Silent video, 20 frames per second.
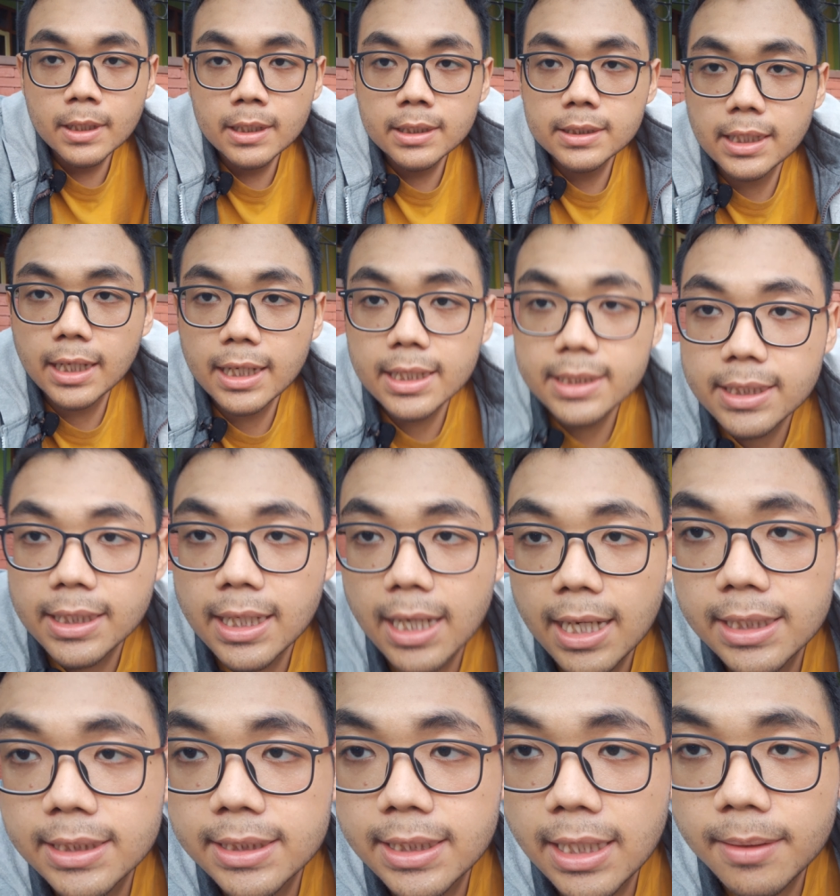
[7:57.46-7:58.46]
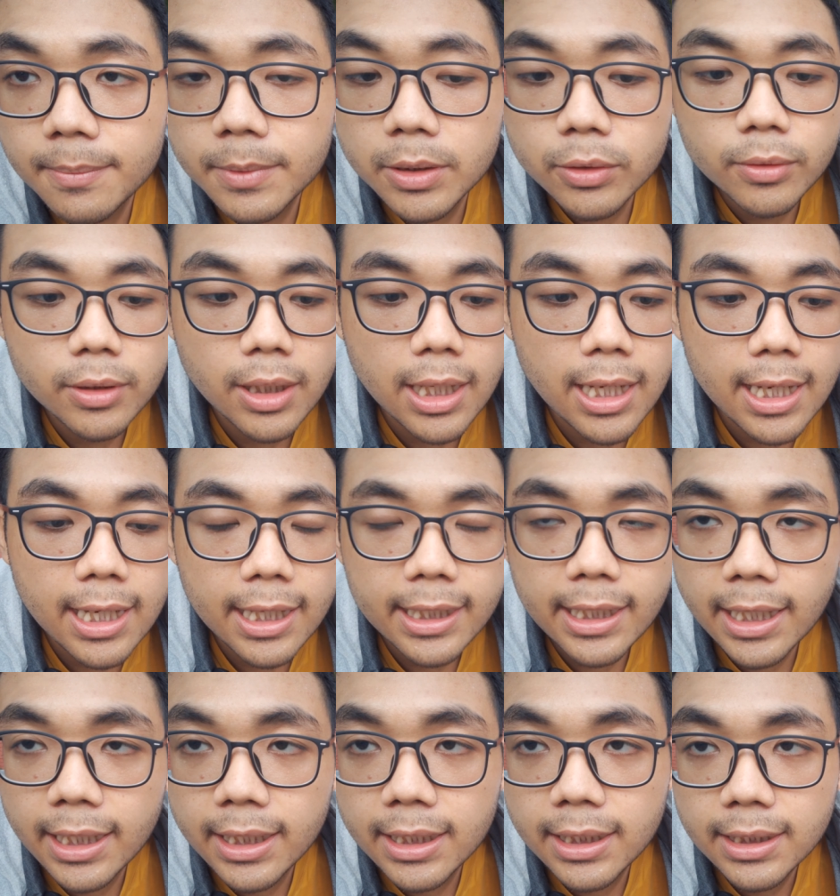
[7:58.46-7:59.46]
Saya sengaja menggunakan
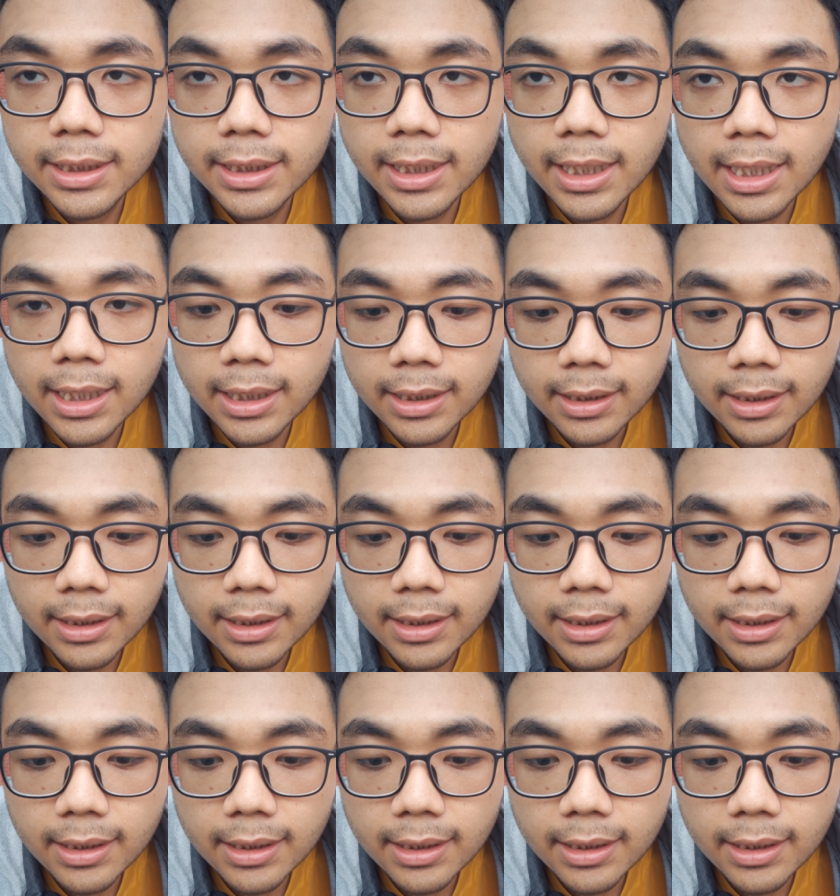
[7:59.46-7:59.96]
angle yang